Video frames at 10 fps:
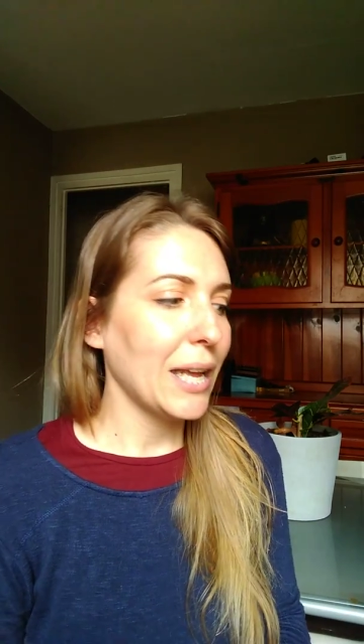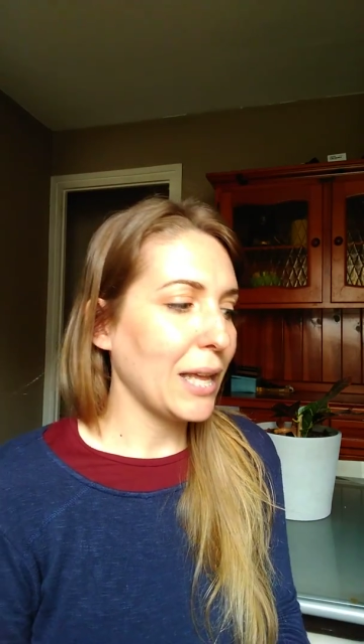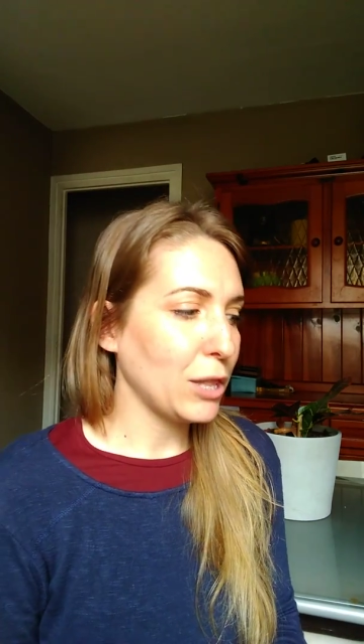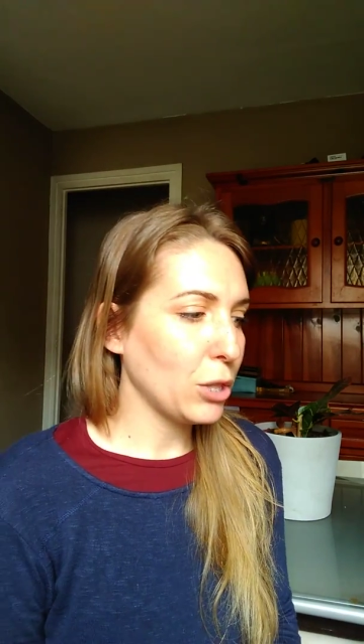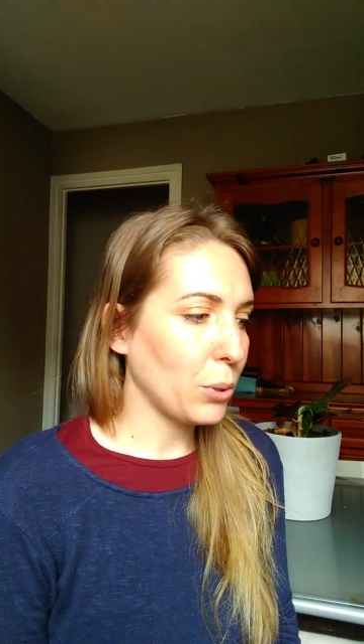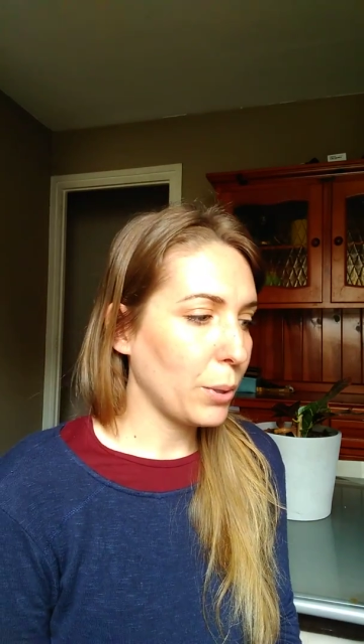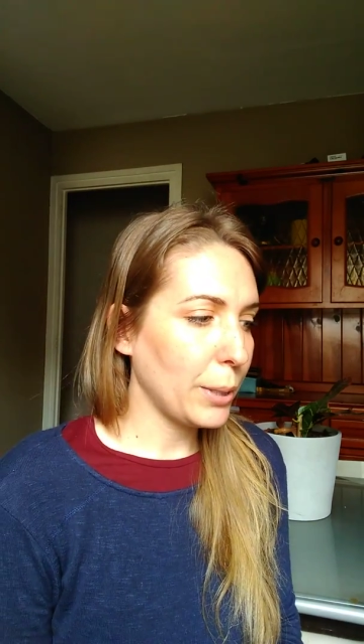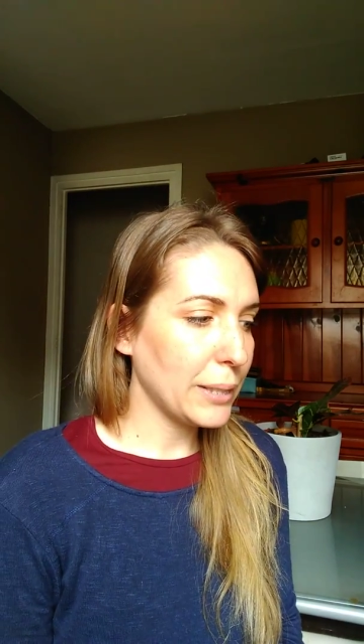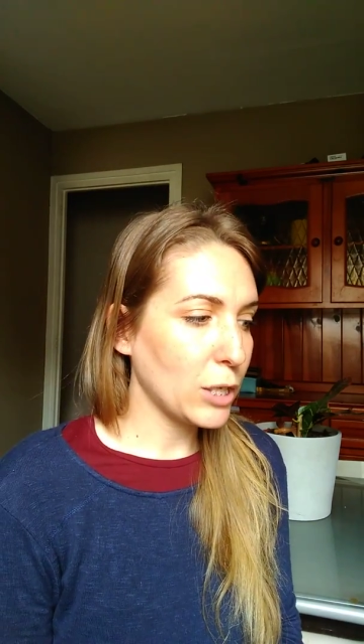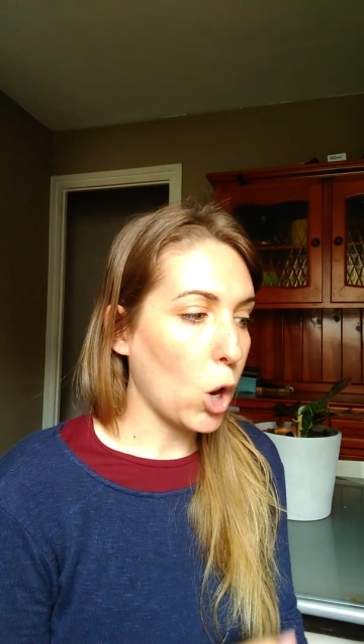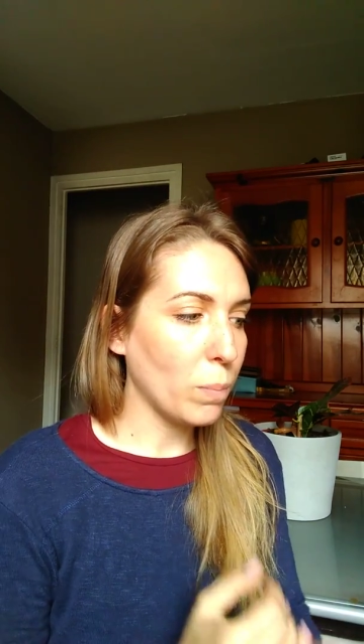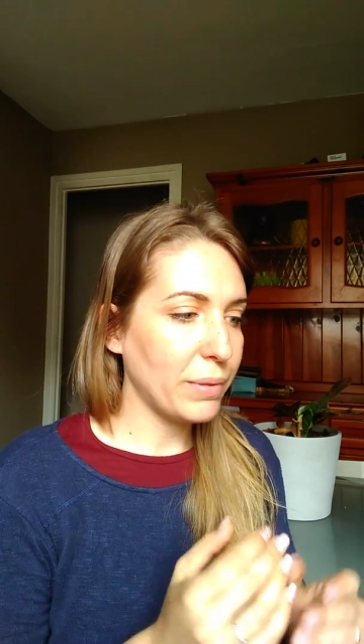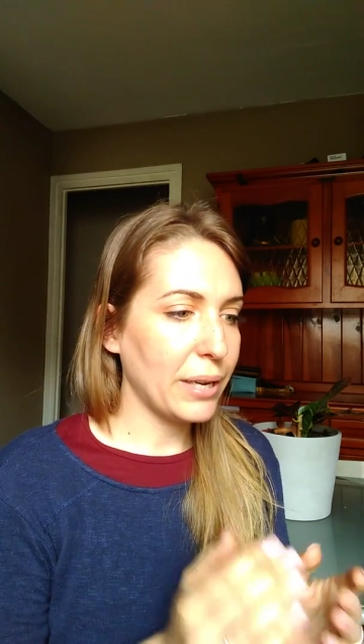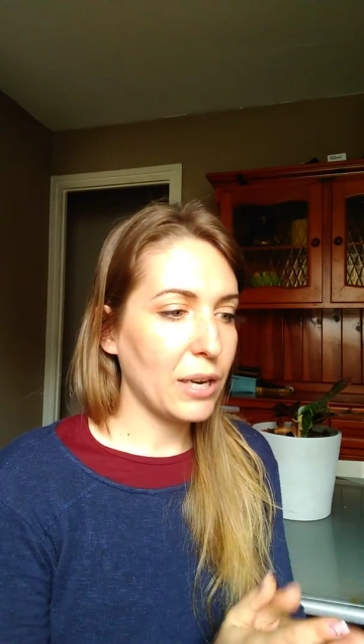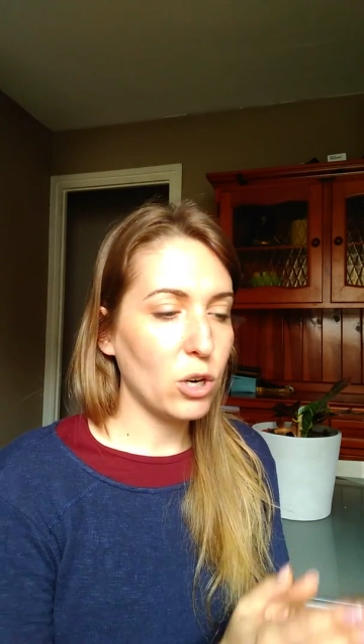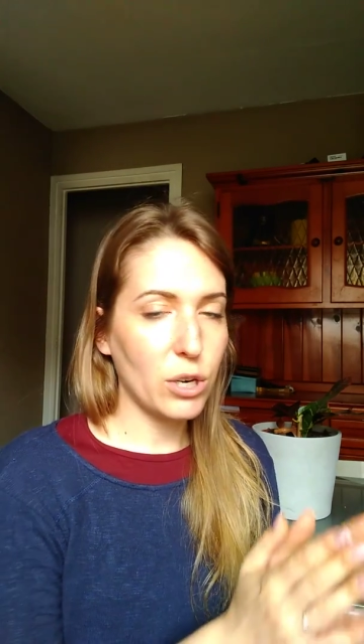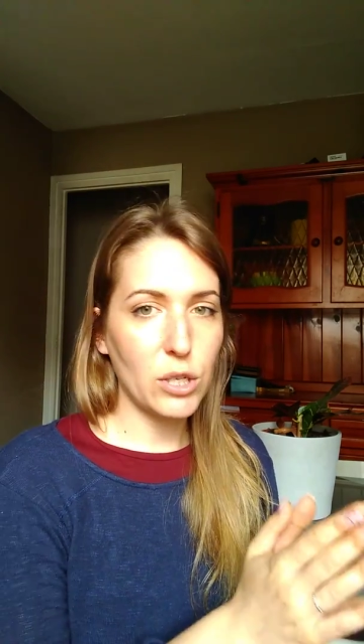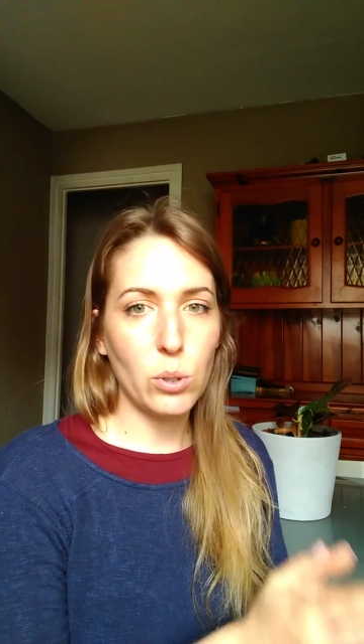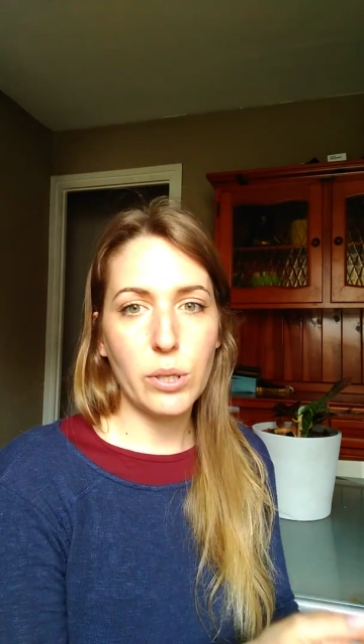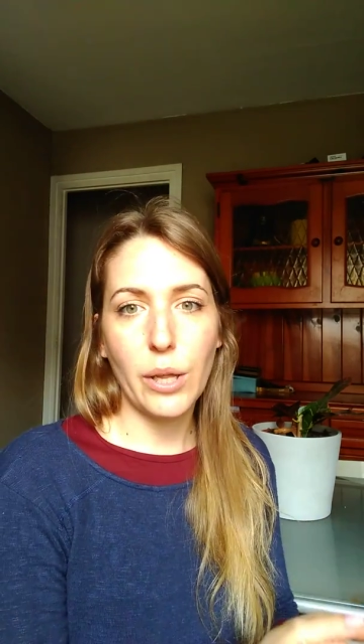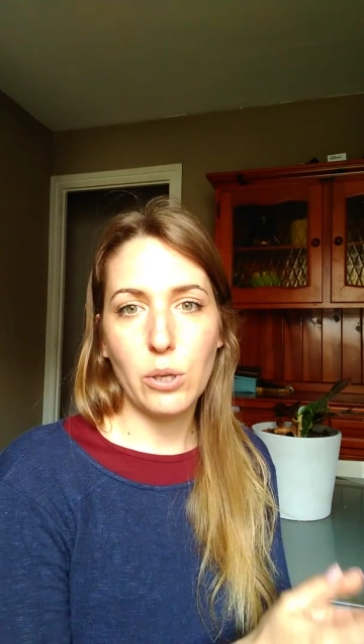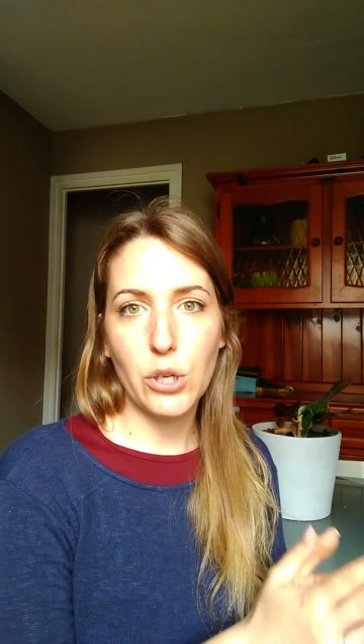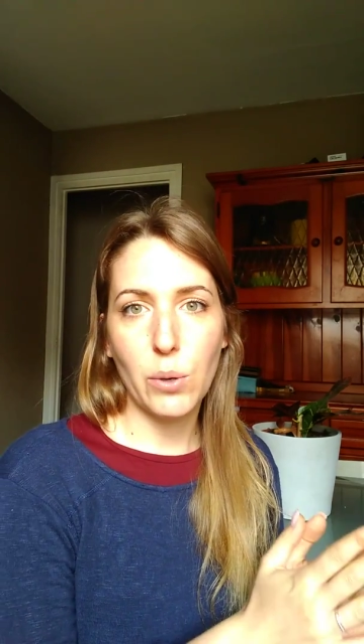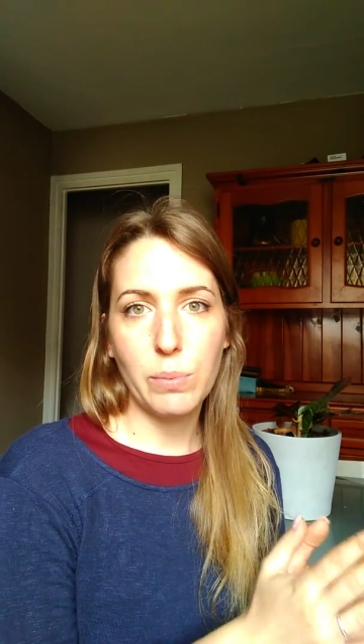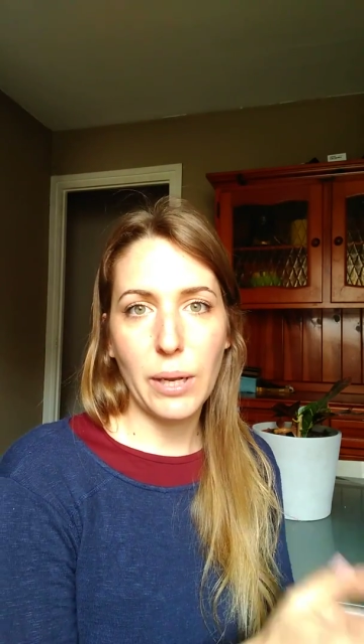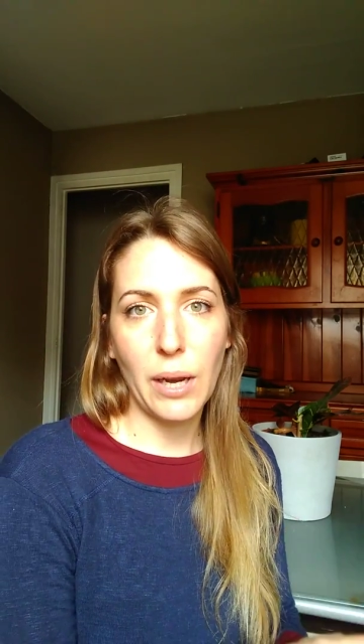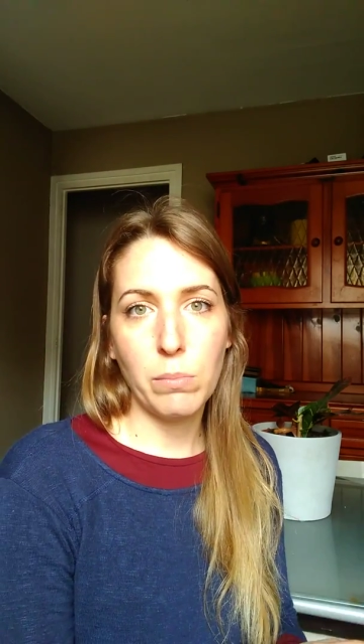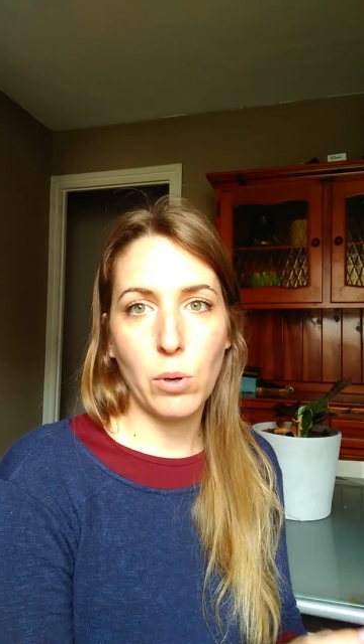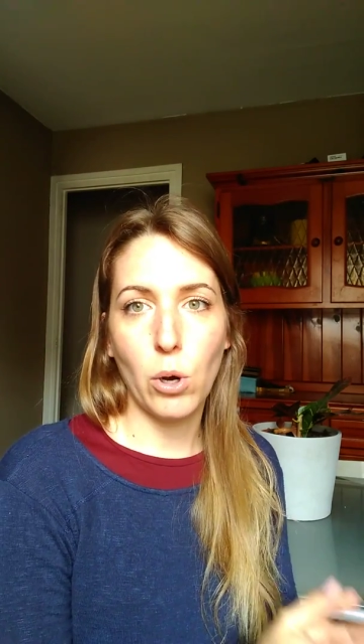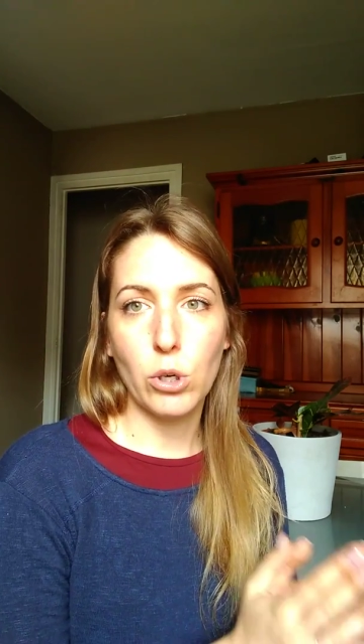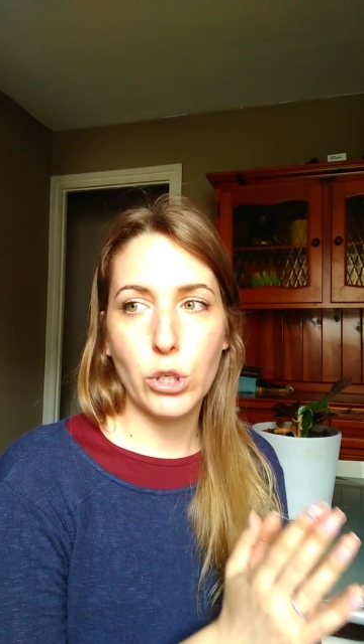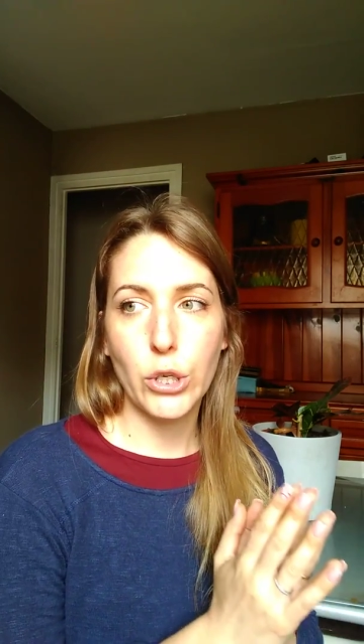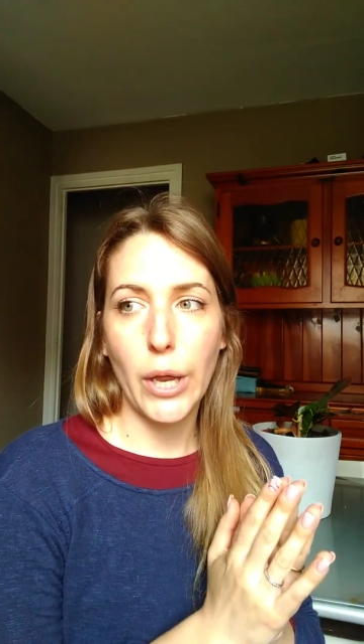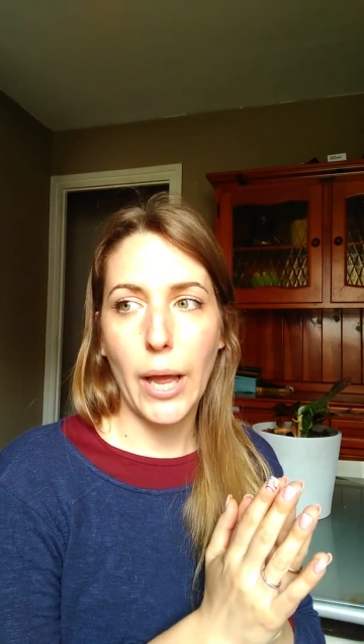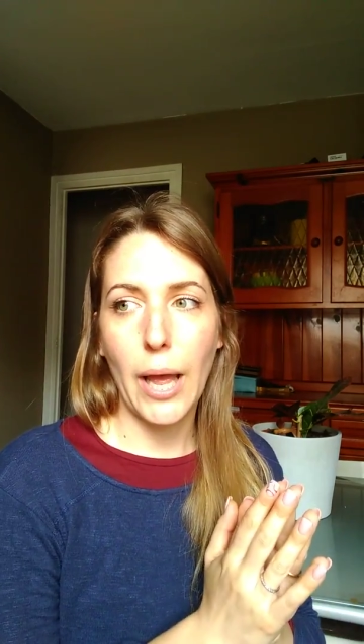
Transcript: Entonces, obtener los resultados que obtenemos